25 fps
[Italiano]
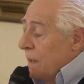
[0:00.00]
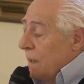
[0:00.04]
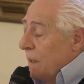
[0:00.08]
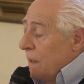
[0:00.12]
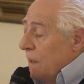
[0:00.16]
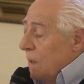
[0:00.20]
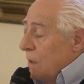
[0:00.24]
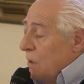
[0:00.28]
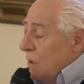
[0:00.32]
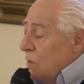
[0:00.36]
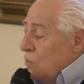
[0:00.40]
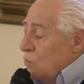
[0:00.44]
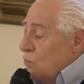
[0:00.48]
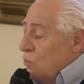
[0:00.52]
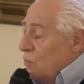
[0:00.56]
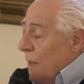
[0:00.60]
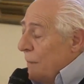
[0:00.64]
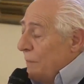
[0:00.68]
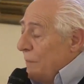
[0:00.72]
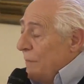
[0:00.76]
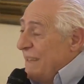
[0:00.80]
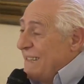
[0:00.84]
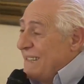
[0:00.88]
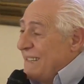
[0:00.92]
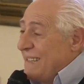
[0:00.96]
eh, una
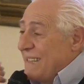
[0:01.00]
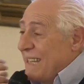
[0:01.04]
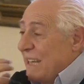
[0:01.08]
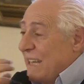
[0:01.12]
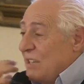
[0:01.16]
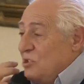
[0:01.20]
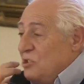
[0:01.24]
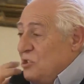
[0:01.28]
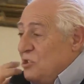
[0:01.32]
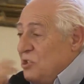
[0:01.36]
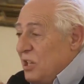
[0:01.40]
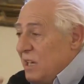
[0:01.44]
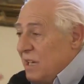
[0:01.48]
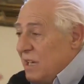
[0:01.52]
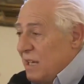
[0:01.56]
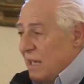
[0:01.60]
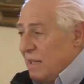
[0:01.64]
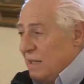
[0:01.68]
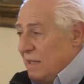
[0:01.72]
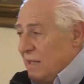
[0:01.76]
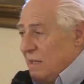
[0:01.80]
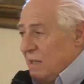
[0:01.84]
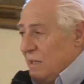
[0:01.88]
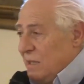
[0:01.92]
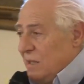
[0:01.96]
messaggera
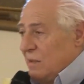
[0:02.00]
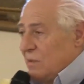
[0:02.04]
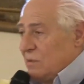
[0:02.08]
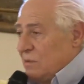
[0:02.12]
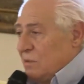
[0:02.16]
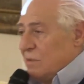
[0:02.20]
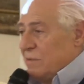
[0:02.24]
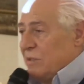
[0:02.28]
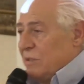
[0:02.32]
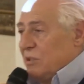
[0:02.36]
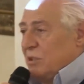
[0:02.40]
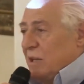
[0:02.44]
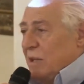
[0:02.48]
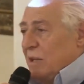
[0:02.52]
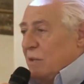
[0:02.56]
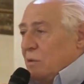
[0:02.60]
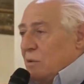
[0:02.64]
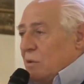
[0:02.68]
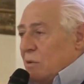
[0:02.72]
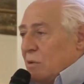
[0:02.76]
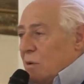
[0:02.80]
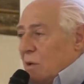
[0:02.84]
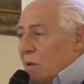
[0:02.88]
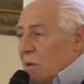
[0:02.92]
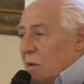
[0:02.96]
di Dio, sto
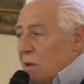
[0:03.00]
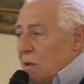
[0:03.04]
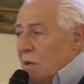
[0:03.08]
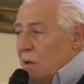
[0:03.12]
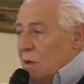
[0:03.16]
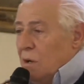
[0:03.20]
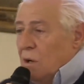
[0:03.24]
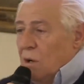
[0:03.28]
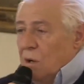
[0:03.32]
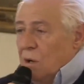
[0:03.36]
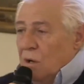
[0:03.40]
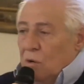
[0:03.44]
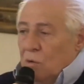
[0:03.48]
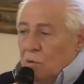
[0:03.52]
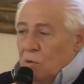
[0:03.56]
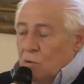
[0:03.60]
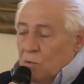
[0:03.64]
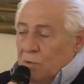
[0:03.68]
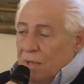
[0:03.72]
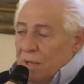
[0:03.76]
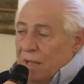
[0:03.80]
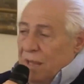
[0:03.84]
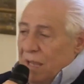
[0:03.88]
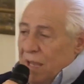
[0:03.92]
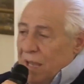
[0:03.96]
facendo
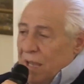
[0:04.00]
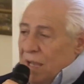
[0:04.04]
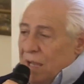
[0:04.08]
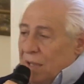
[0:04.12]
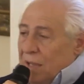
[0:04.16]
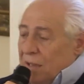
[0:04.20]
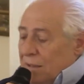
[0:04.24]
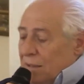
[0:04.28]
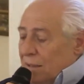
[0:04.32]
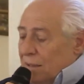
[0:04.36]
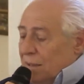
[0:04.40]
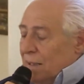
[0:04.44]
una dea